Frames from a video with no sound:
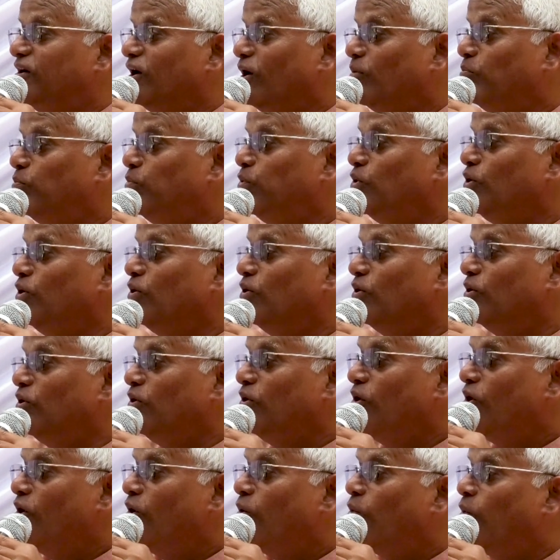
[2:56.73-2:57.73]
డబ్బులు
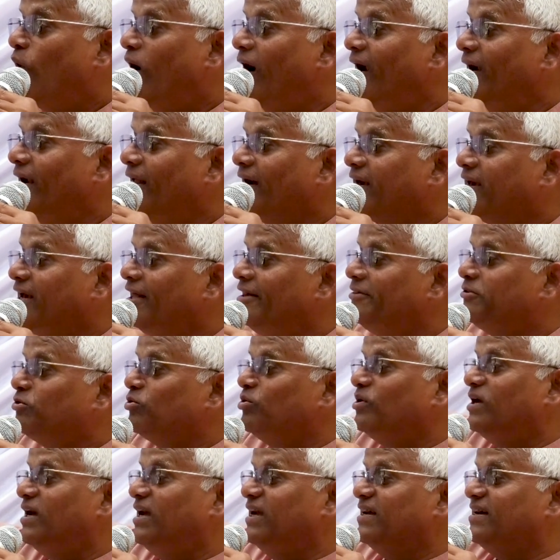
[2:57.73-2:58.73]
వాళ్ళకి
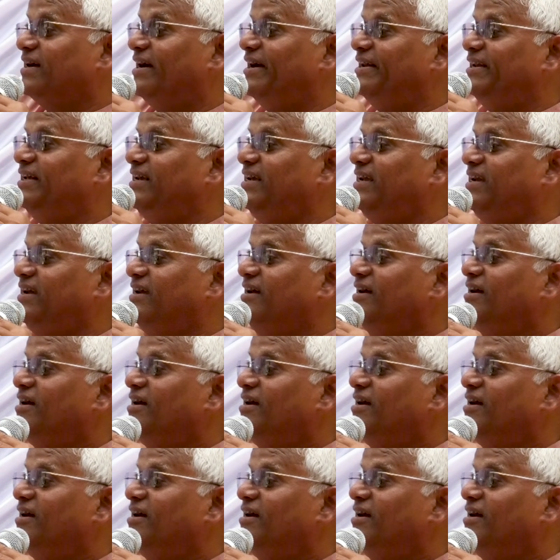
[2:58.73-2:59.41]
వెళ్తున్నాయి కానీ